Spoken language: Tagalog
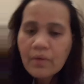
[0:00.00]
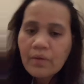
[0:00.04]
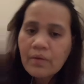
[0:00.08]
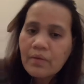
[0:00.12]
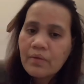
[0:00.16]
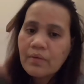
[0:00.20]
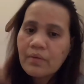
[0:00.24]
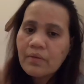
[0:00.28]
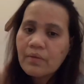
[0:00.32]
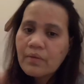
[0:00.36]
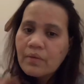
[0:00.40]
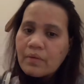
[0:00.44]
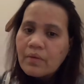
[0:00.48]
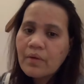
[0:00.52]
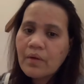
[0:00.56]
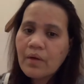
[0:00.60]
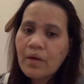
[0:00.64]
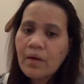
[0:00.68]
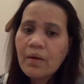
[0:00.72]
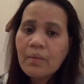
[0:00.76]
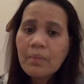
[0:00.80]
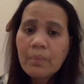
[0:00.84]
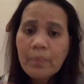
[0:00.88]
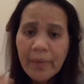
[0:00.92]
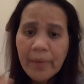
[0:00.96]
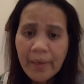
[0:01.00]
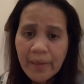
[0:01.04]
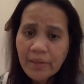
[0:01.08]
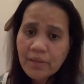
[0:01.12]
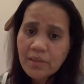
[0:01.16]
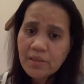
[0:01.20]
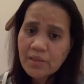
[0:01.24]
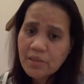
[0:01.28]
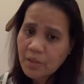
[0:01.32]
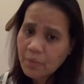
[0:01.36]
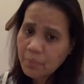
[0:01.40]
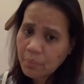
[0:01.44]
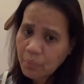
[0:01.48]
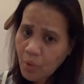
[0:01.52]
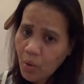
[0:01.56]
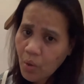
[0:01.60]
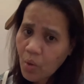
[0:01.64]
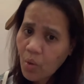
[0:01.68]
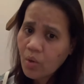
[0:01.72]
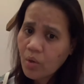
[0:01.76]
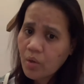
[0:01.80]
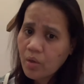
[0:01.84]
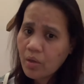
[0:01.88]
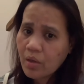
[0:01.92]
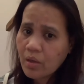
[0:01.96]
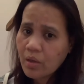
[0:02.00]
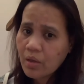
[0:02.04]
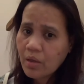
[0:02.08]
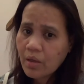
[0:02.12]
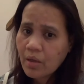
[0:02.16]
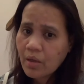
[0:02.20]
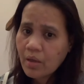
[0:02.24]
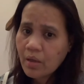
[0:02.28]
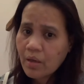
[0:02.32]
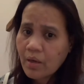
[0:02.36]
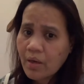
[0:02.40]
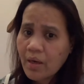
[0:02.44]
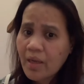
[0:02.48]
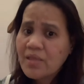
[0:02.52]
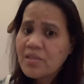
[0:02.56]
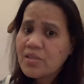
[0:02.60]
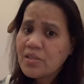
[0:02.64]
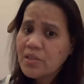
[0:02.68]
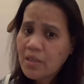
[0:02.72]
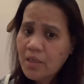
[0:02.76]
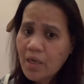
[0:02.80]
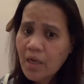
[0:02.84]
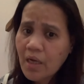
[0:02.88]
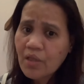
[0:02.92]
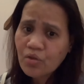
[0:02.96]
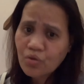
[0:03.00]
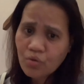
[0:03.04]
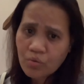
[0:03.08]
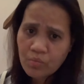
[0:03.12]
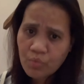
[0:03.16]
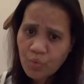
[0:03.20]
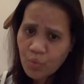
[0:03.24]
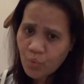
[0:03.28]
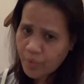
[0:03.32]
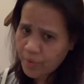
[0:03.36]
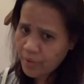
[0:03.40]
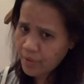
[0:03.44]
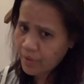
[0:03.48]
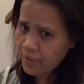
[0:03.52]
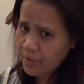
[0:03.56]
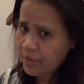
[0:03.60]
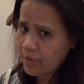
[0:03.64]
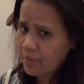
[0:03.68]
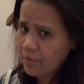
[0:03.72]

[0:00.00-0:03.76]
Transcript: So, party si Paul. Lasing nga nung umuwi.